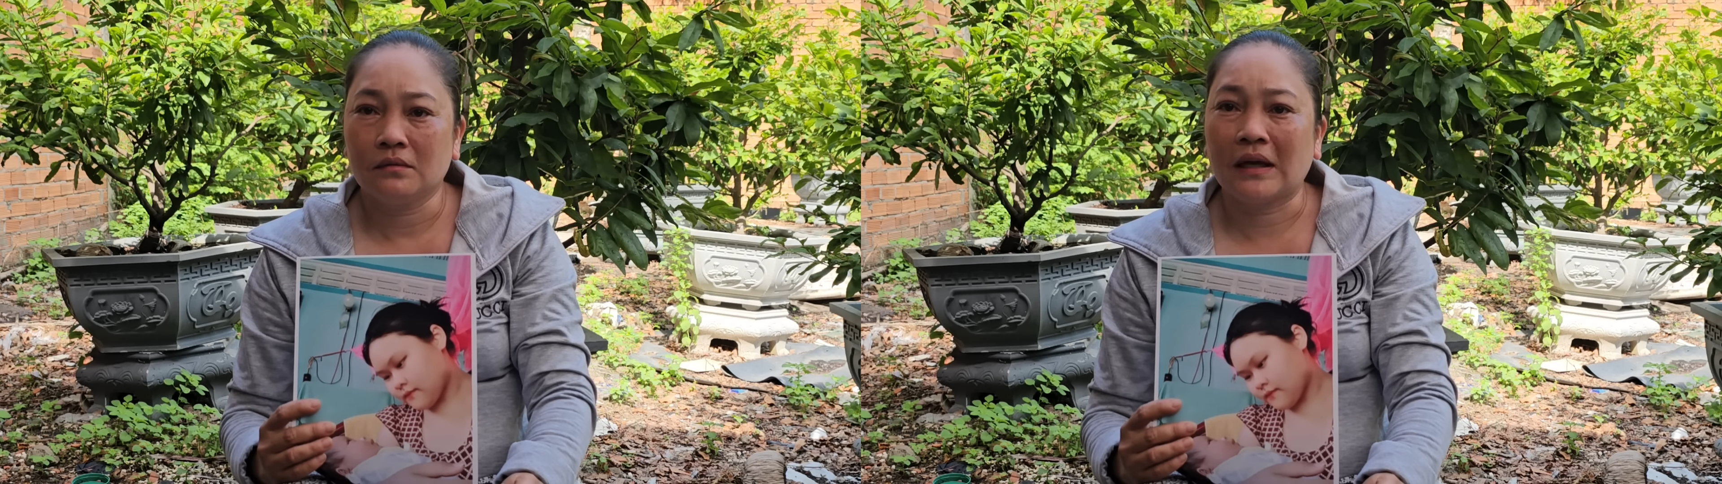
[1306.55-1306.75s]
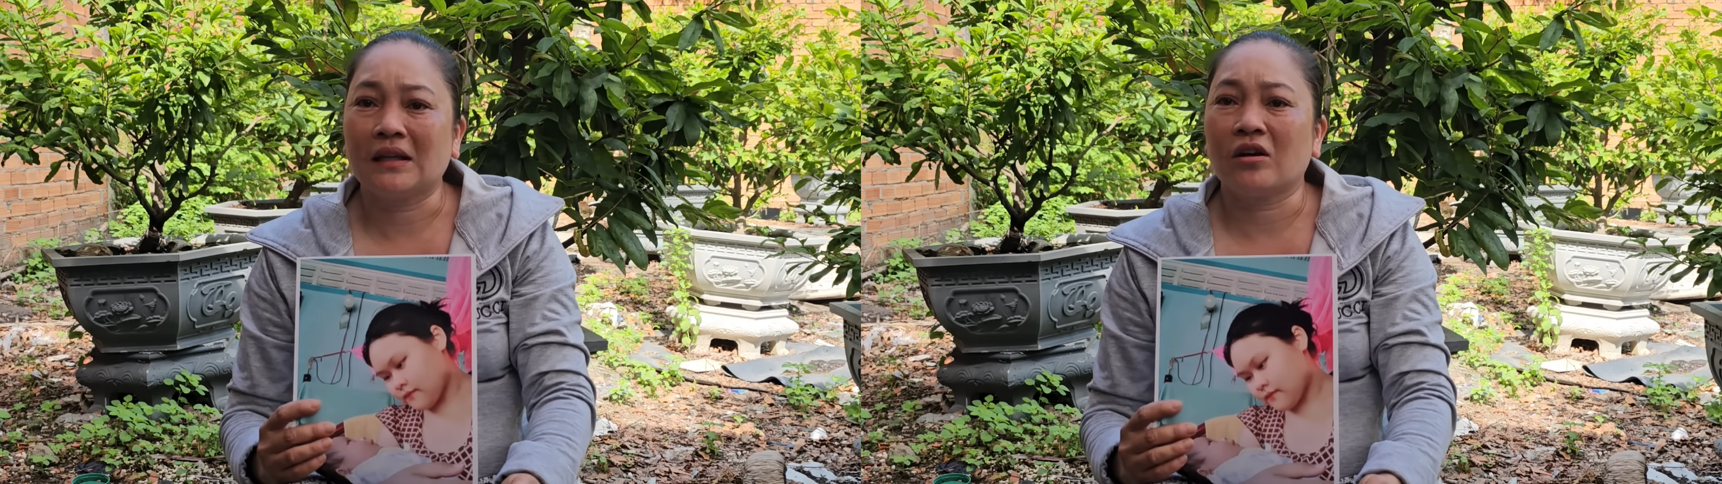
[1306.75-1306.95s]

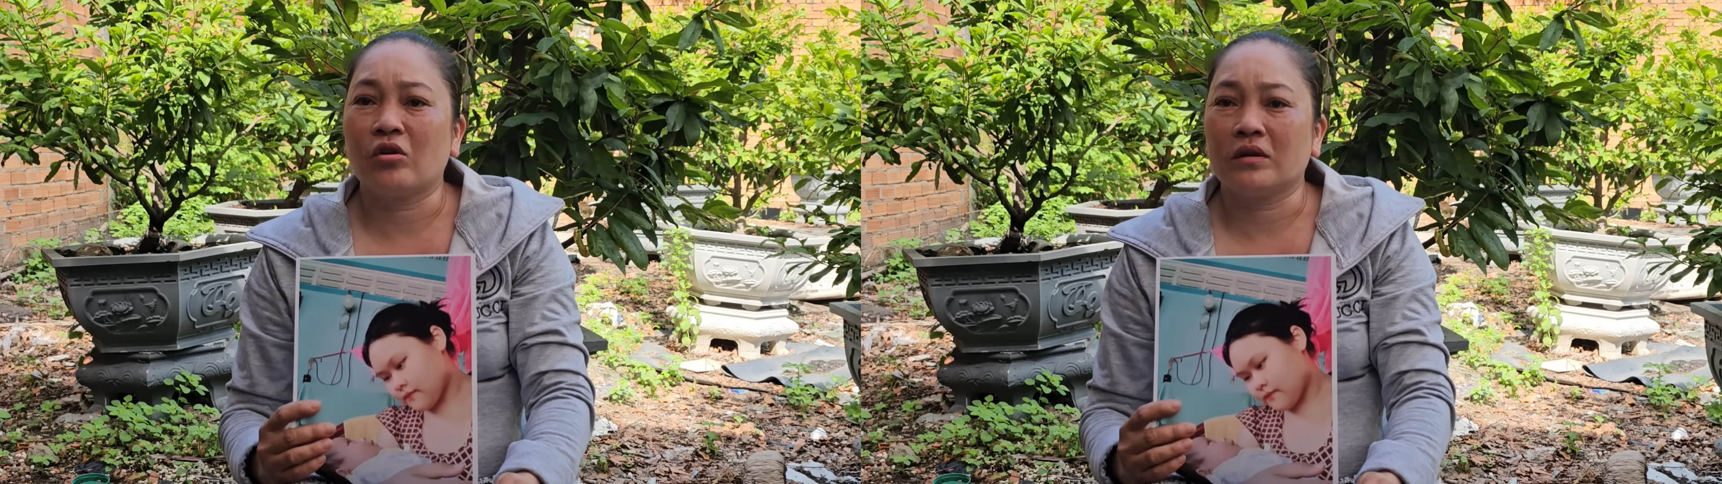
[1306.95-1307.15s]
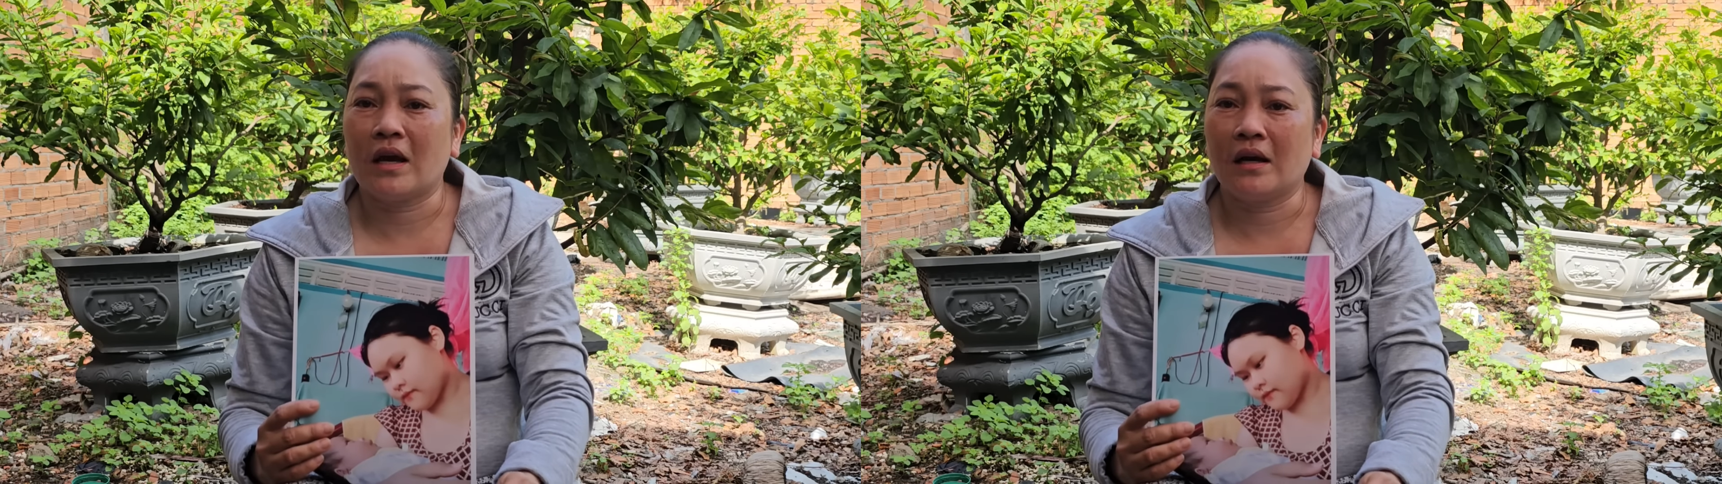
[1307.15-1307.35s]
tại ta
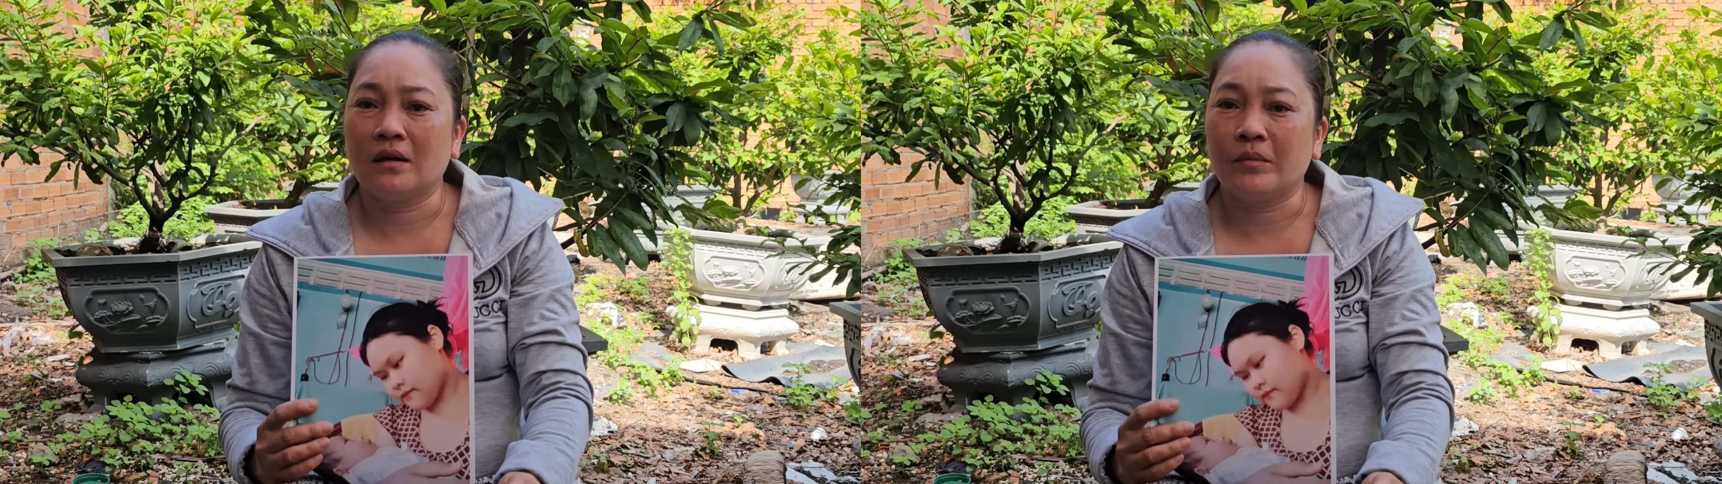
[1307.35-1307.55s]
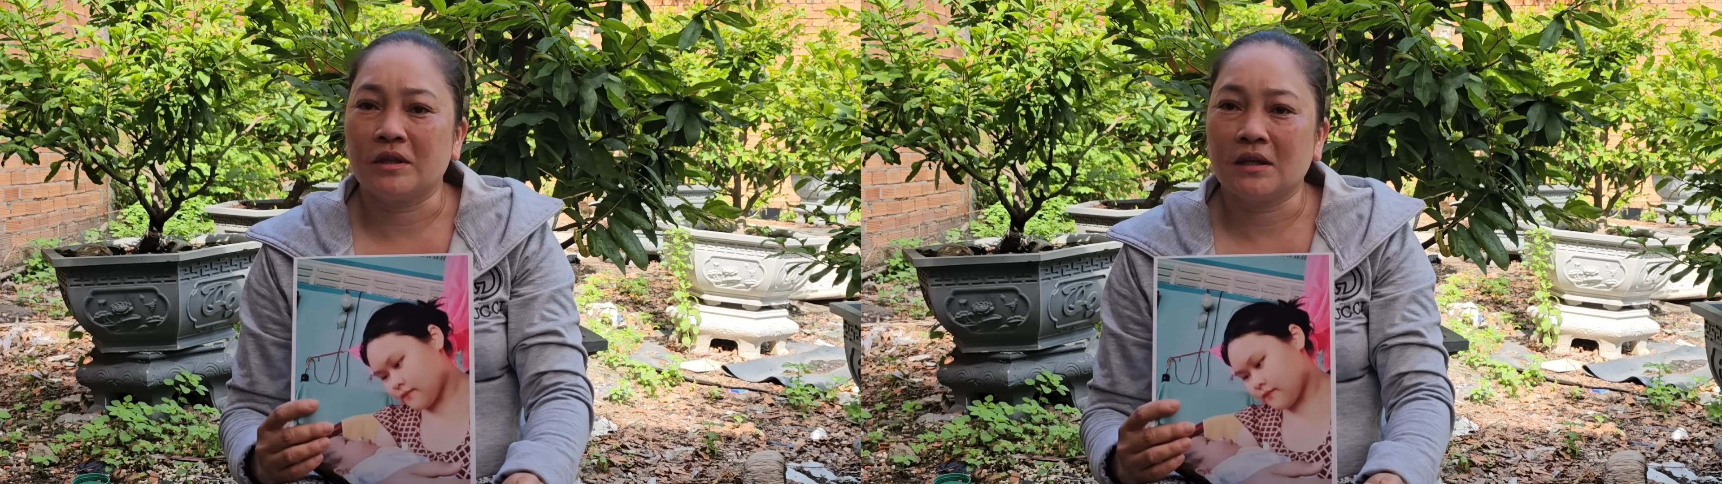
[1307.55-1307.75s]
còn vợ
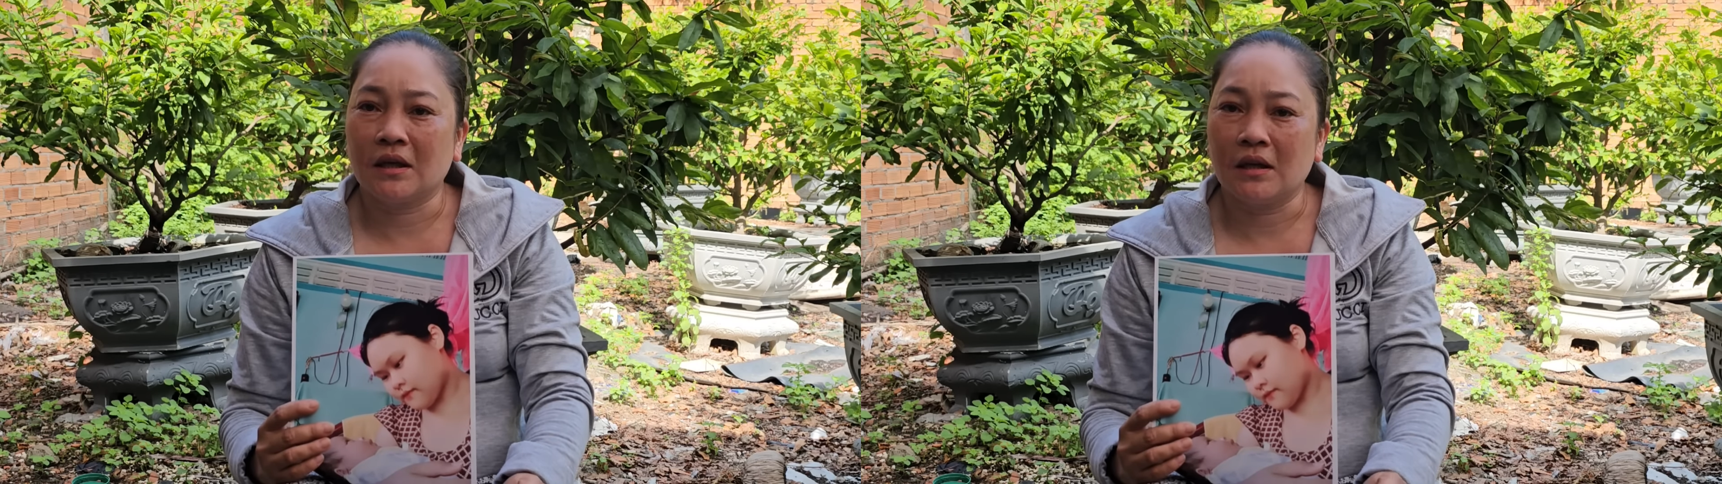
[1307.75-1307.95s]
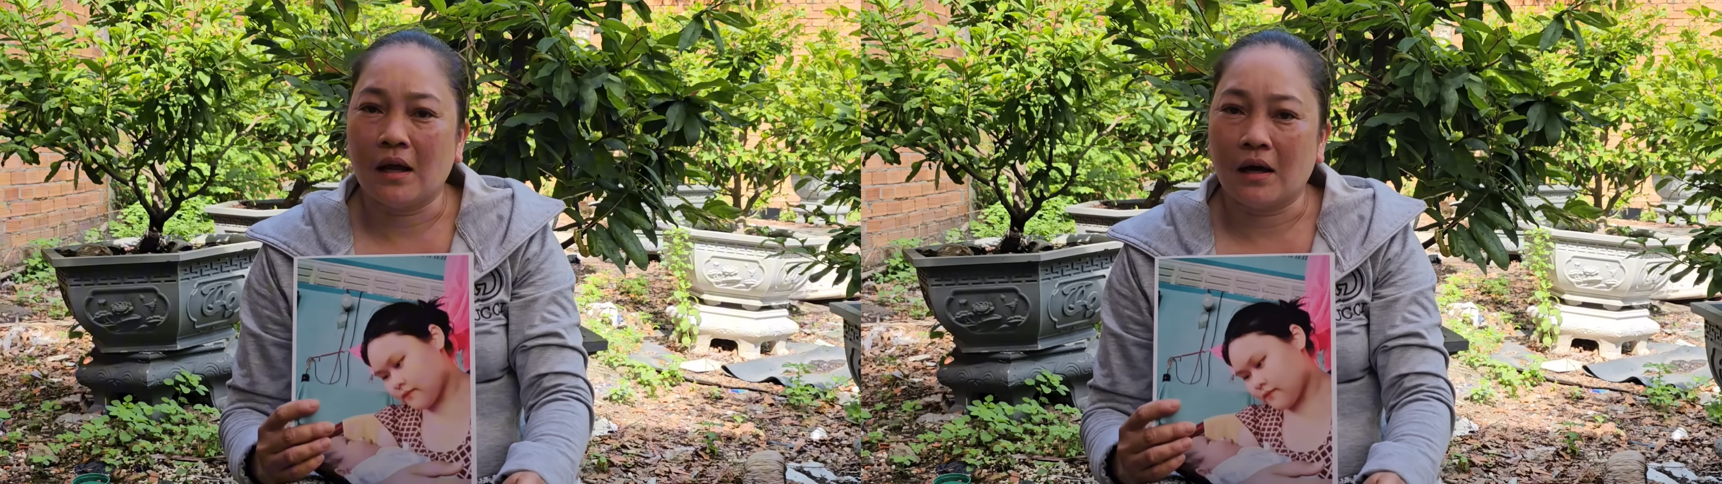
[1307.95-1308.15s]
thì mình suy
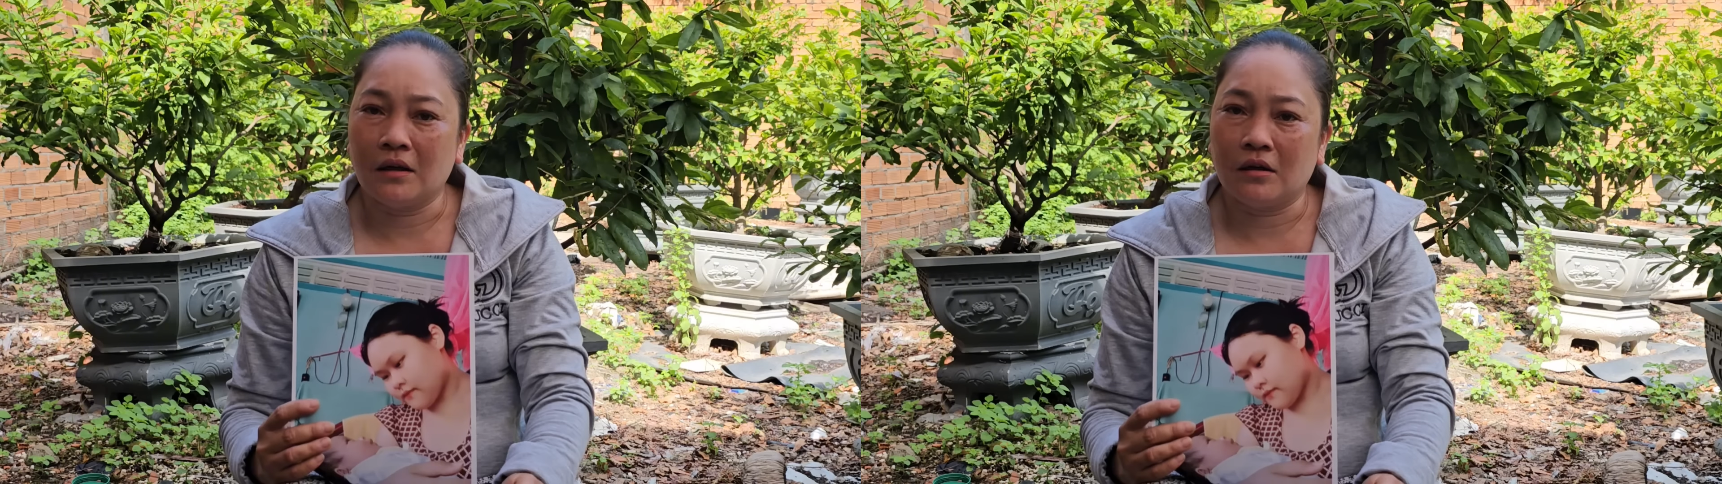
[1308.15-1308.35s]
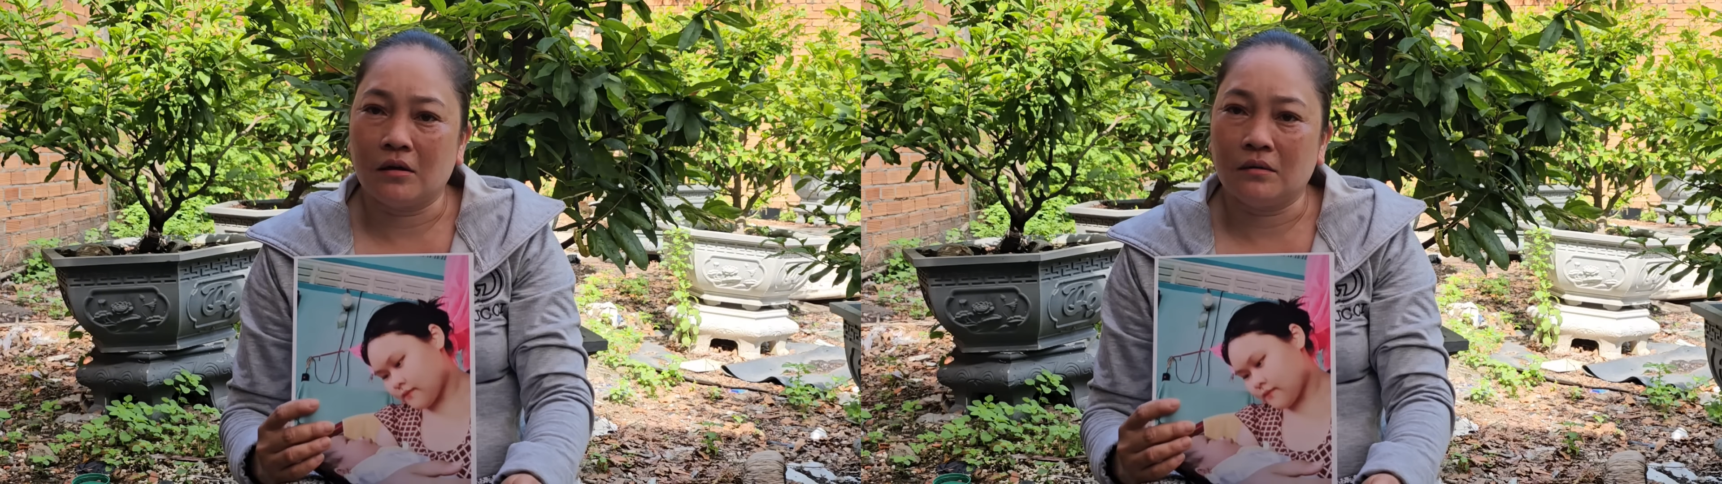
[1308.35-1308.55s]
nghĩ
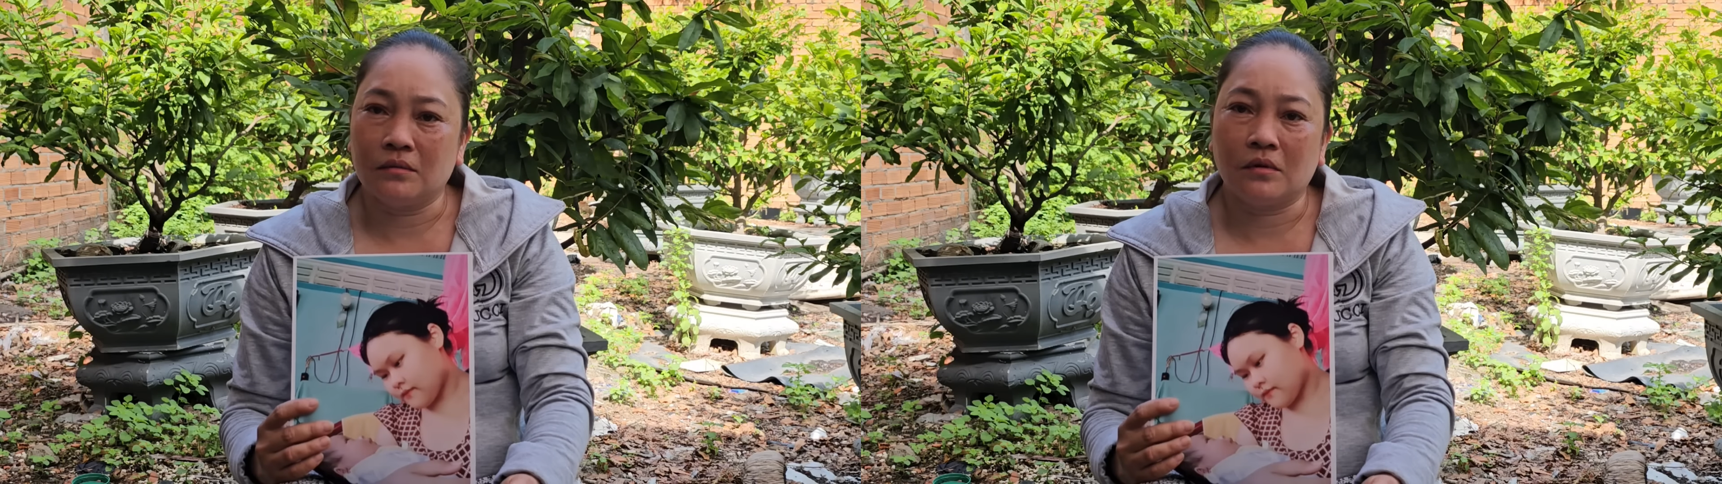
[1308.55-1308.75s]
lại rồi